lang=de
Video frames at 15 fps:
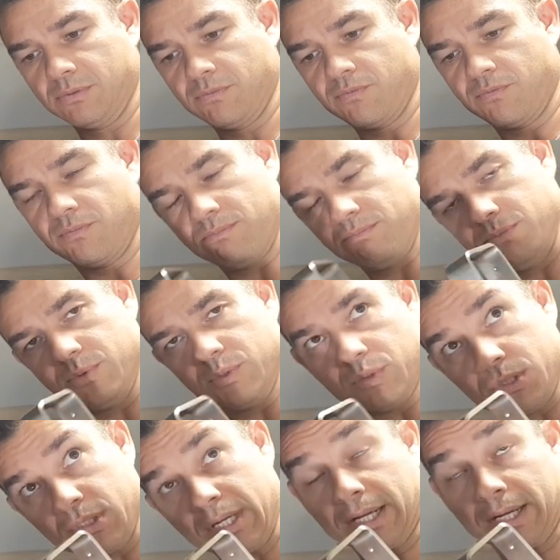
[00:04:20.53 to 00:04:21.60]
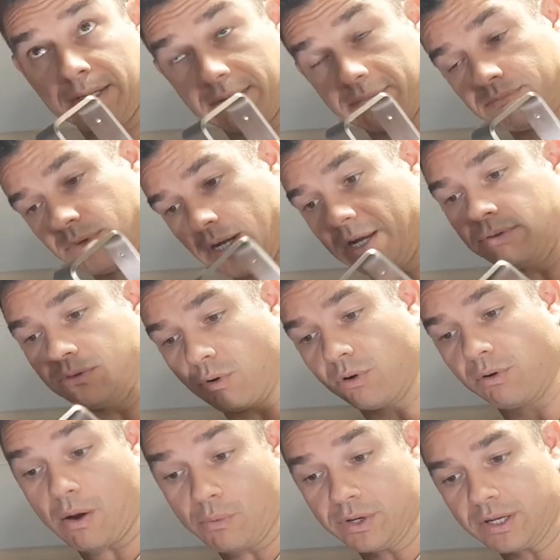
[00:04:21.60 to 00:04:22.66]
äh, sozusagen ja, ein
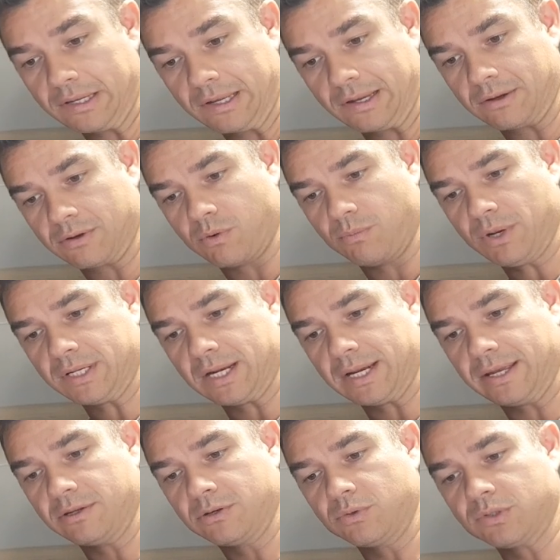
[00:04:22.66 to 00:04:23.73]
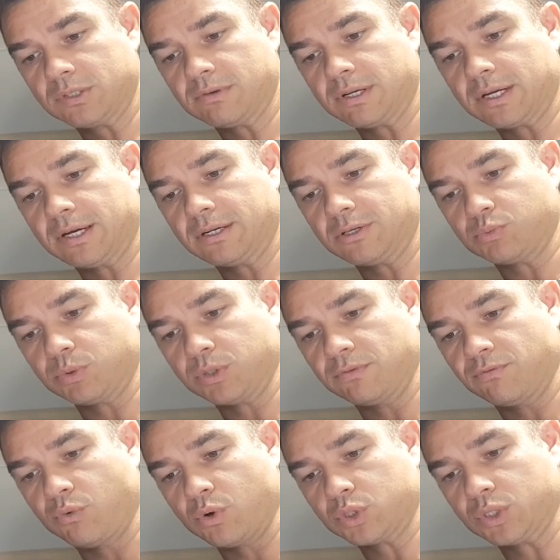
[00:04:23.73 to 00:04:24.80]
Allrounder, der komplett alleine genutzt werden kann, sprich ein
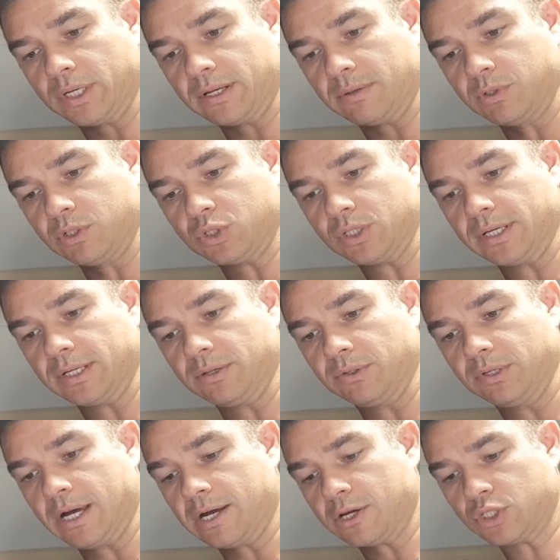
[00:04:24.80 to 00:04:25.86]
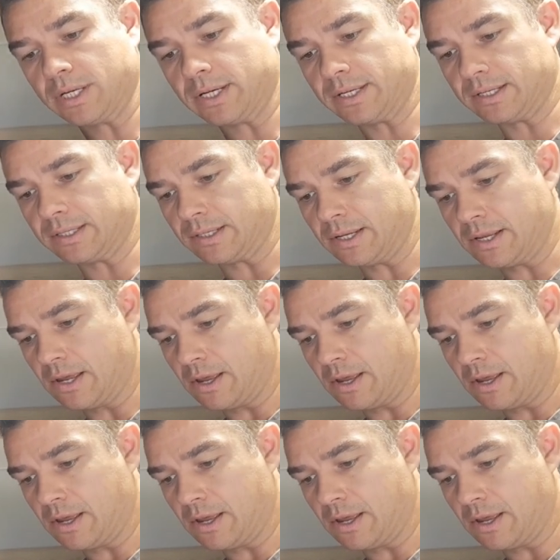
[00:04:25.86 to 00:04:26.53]
Vorschneider, Mittelschneider und Nachschneider.